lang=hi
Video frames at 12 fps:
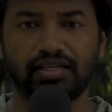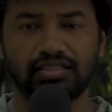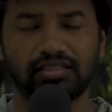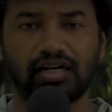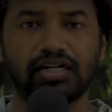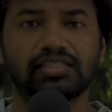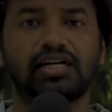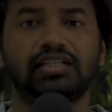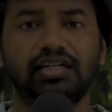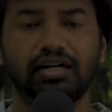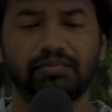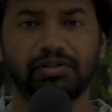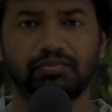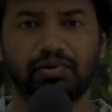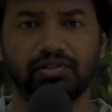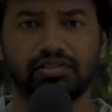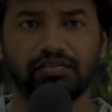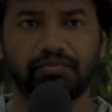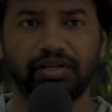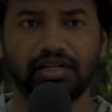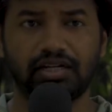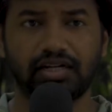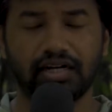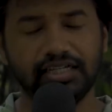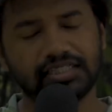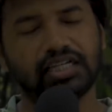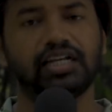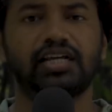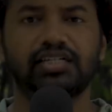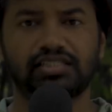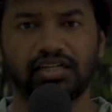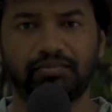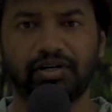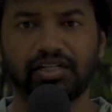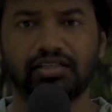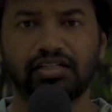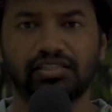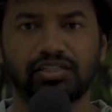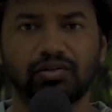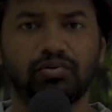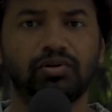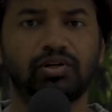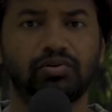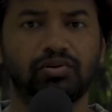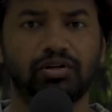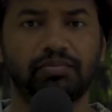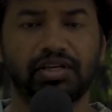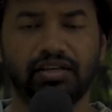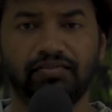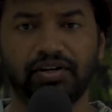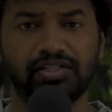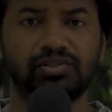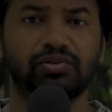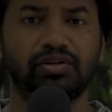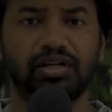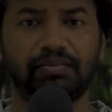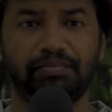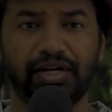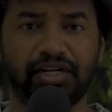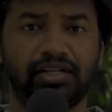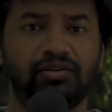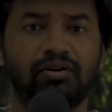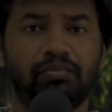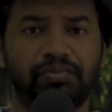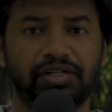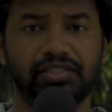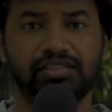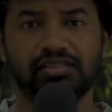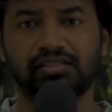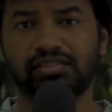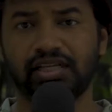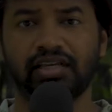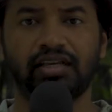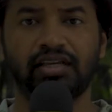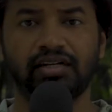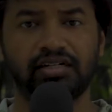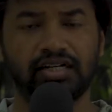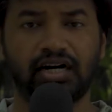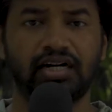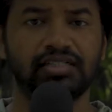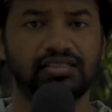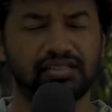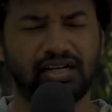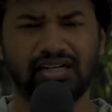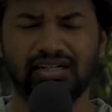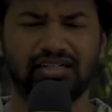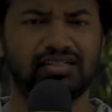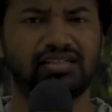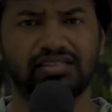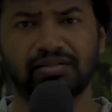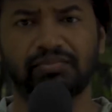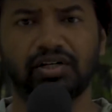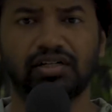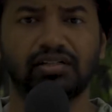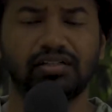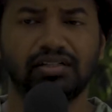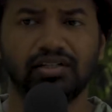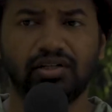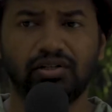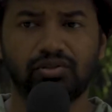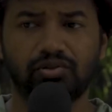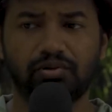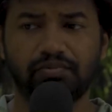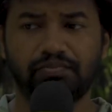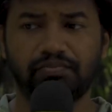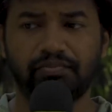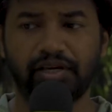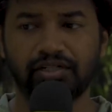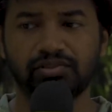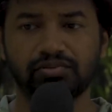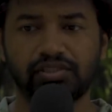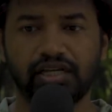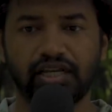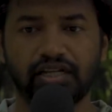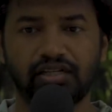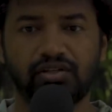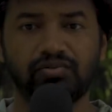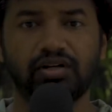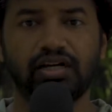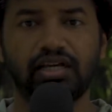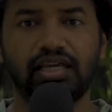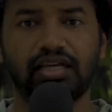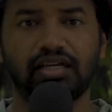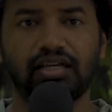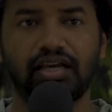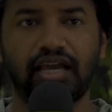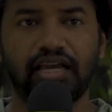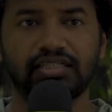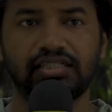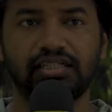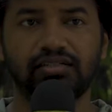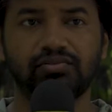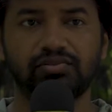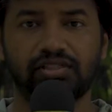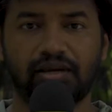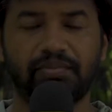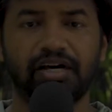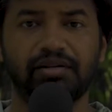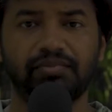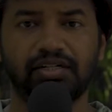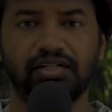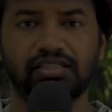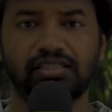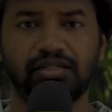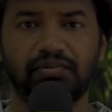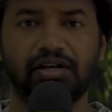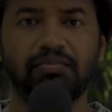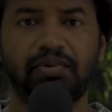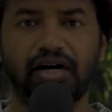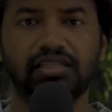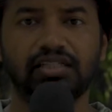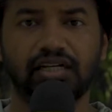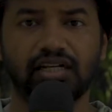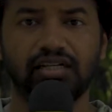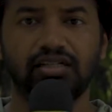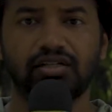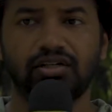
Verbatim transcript: इस आज़ादी का अमृत महोत्सव में कई सारे ऐसे हमारे देश के कोने कोने में इवेंट्स हो रहे हैं पेंटिंग कंपटीशन सिंगिंग डांस अलग अलग किस्म का तो मैंने सोचा यार क्यों ना एक ऐसी उसके बारे में इंडस्ट्री के बारे में बात करें